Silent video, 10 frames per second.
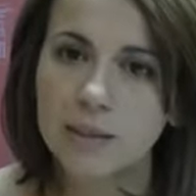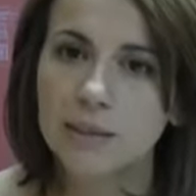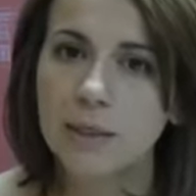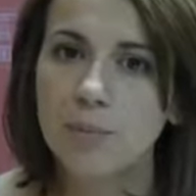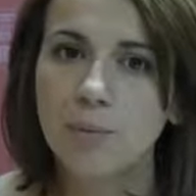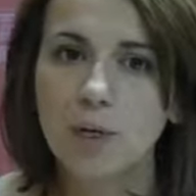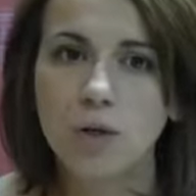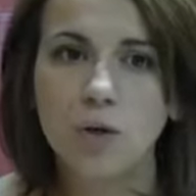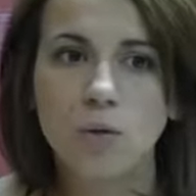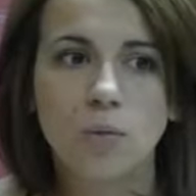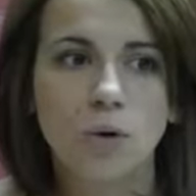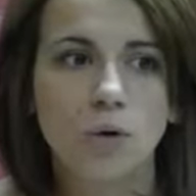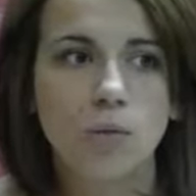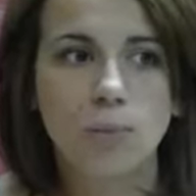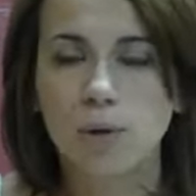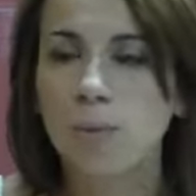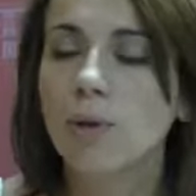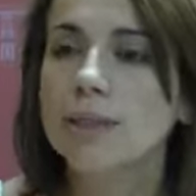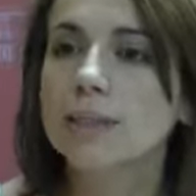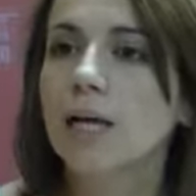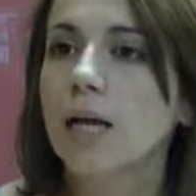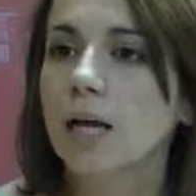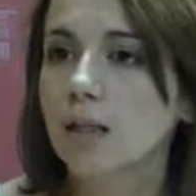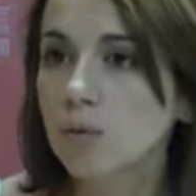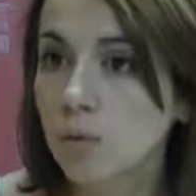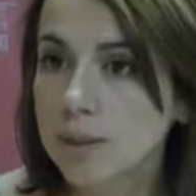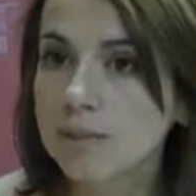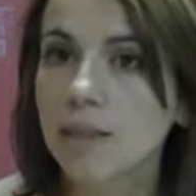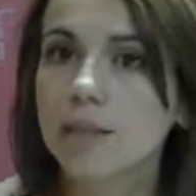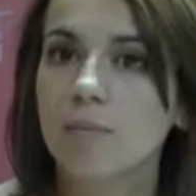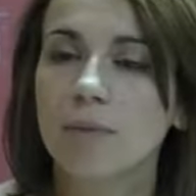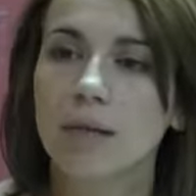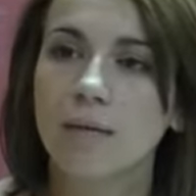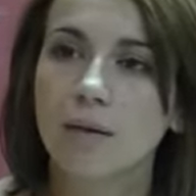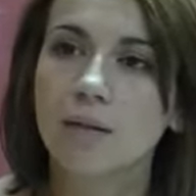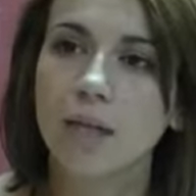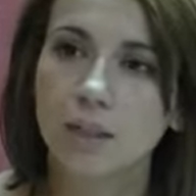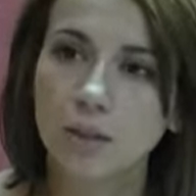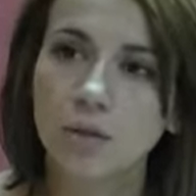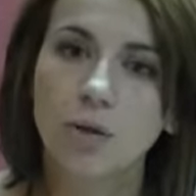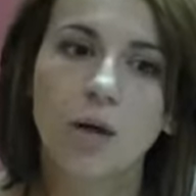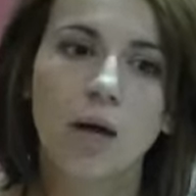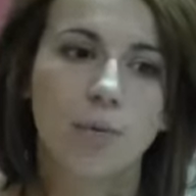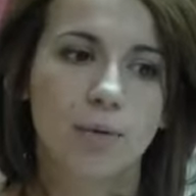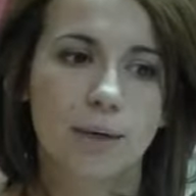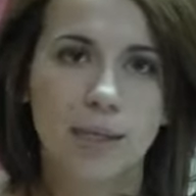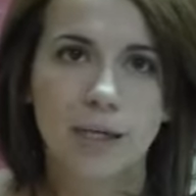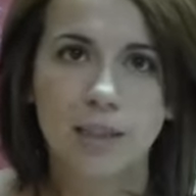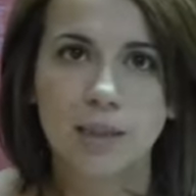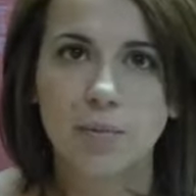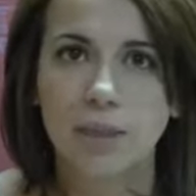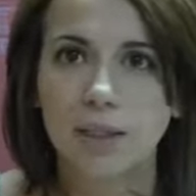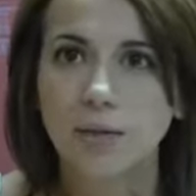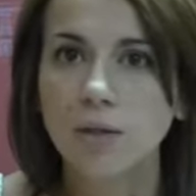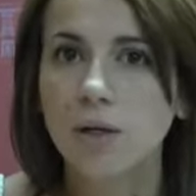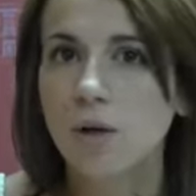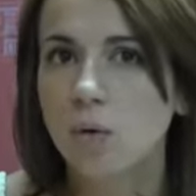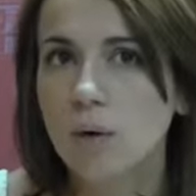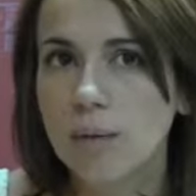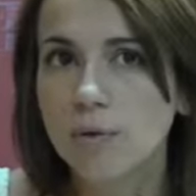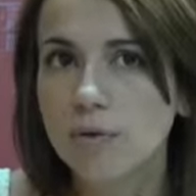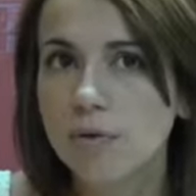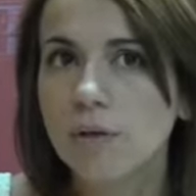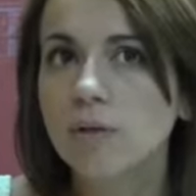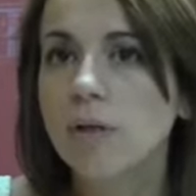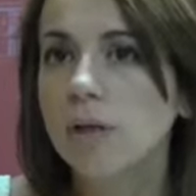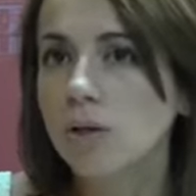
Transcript: Después, como propuesta nuestra, también ha salido aprobada en este Pleno una moción